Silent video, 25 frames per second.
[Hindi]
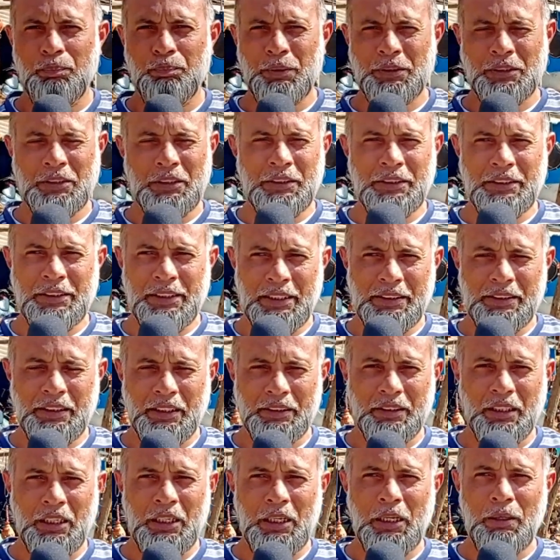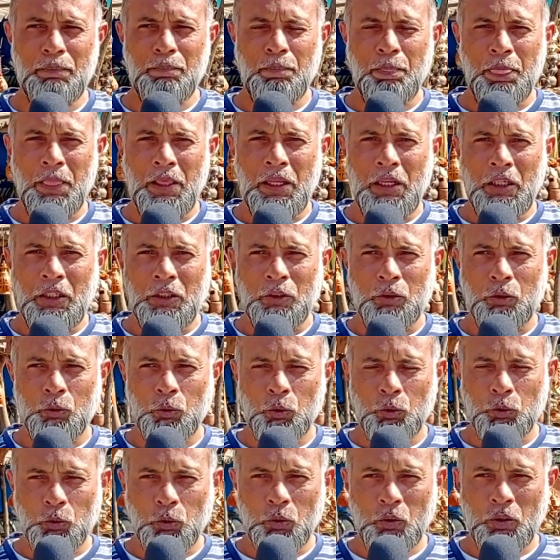पसंद किया जाता है तो
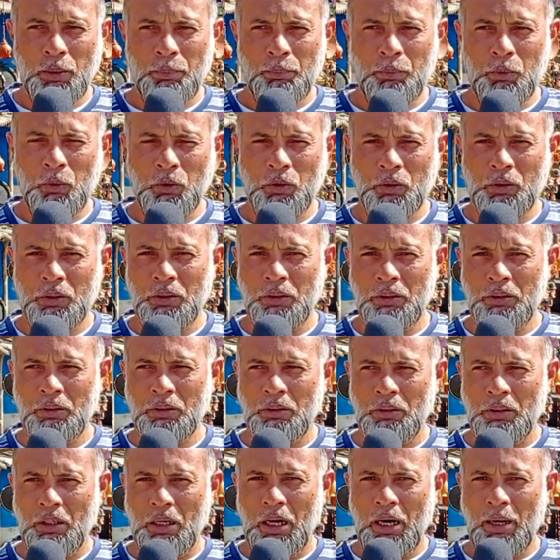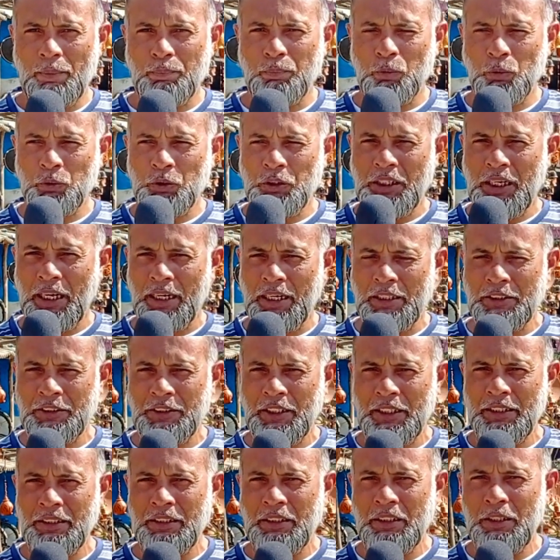दोस्तों हम लोग आपको दिखाना
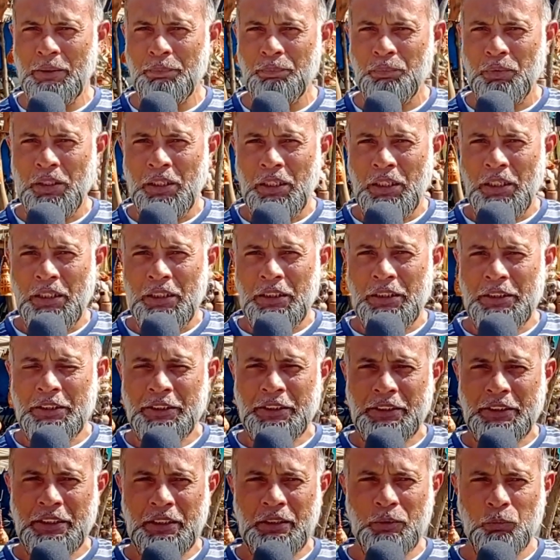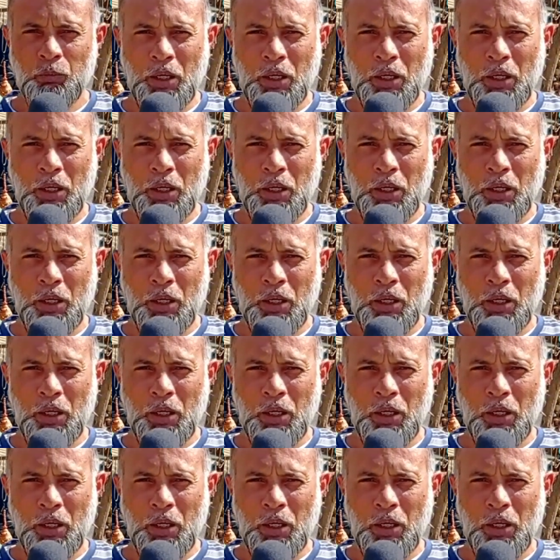चाहेंगे इनकी